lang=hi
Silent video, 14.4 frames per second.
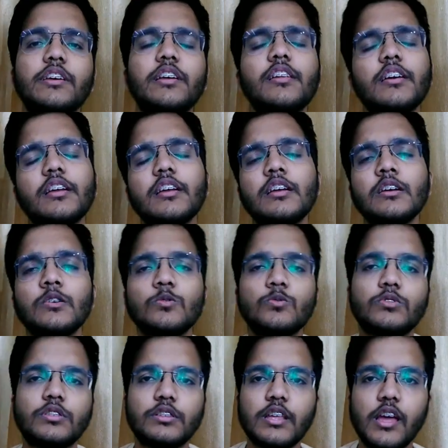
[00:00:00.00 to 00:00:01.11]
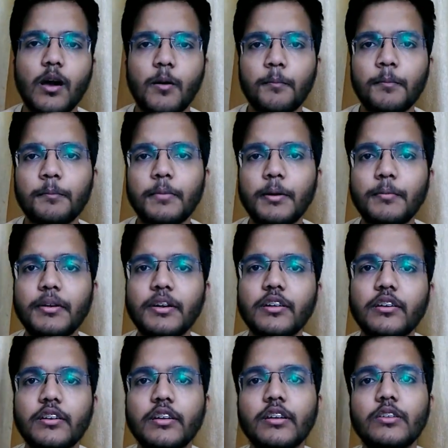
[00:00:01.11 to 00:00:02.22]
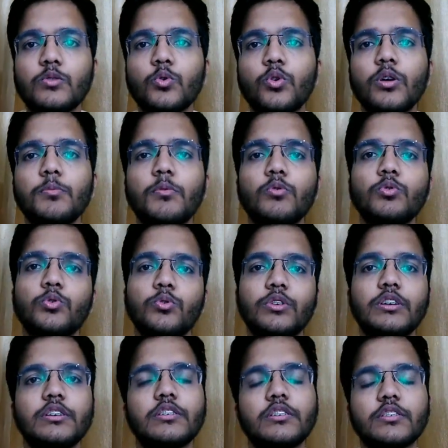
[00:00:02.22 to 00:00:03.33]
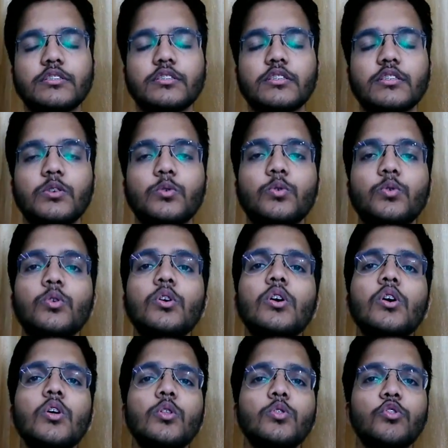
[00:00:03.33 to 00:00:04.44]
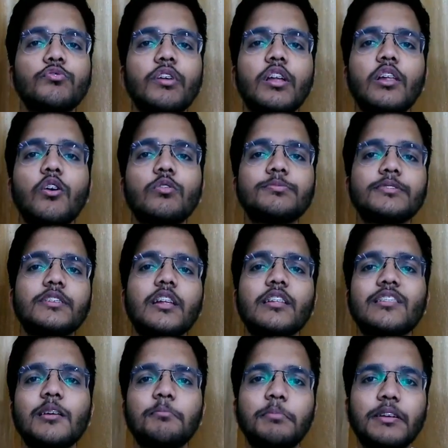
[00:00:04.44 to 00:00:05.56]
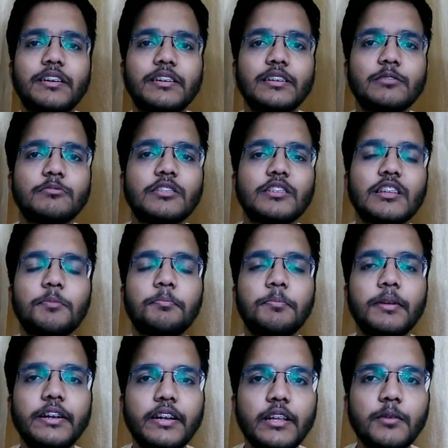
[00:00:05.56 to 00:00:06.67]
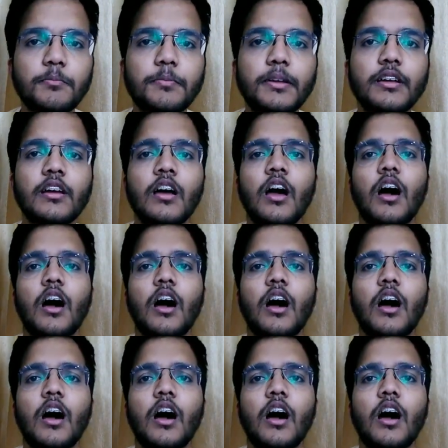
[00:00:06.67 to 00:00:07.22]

सही लगे उससे आप पेमेंट करके थोड़ा बहुत डोनेट कर सकते हो तो पहला ऑप्शन आता है पेटीएम से पेटीएम पे